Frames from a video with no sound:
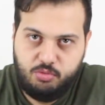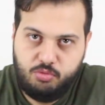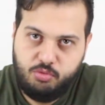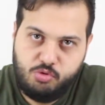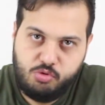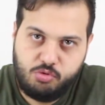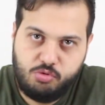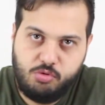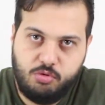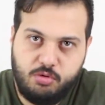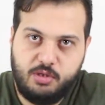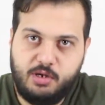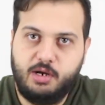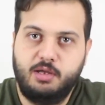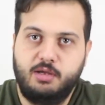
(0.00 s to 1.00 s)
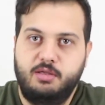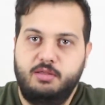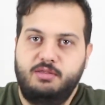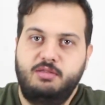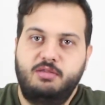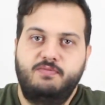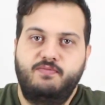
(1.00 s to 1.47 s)
yüklü olarak
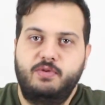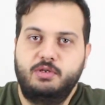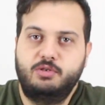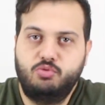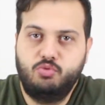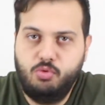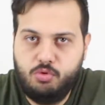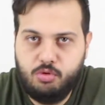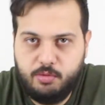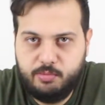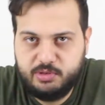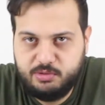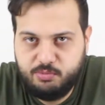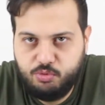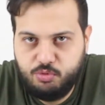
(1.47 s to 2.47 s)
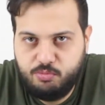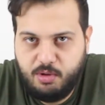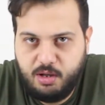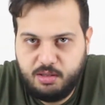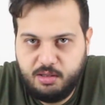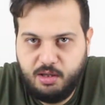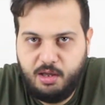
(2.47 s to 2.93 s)
Netflix uygulaması
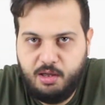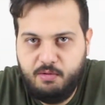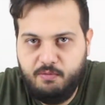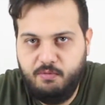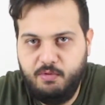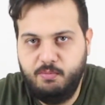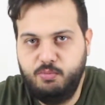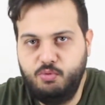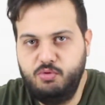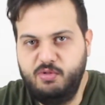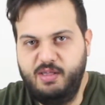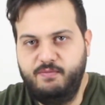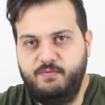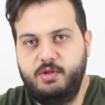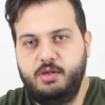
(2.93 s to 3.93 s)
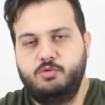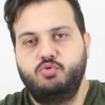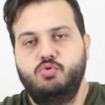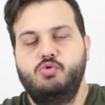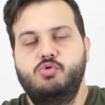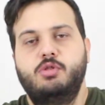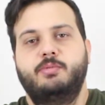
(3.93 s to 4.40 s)
bulunmakta ve bu Netflix
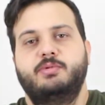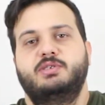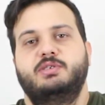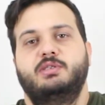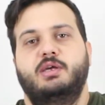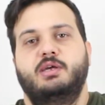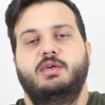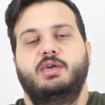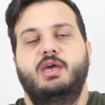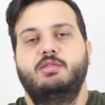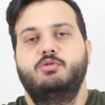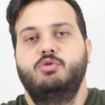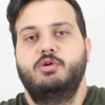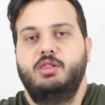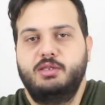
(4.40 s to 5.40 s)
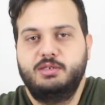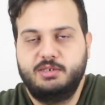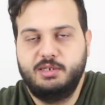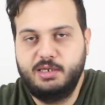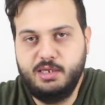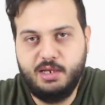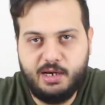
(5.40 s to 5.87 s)
uygulamasından kendi
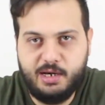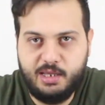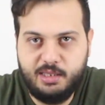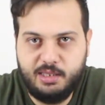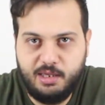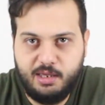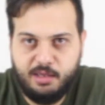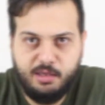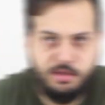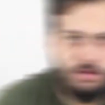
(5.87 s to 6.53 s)
üyeliğinize girerek de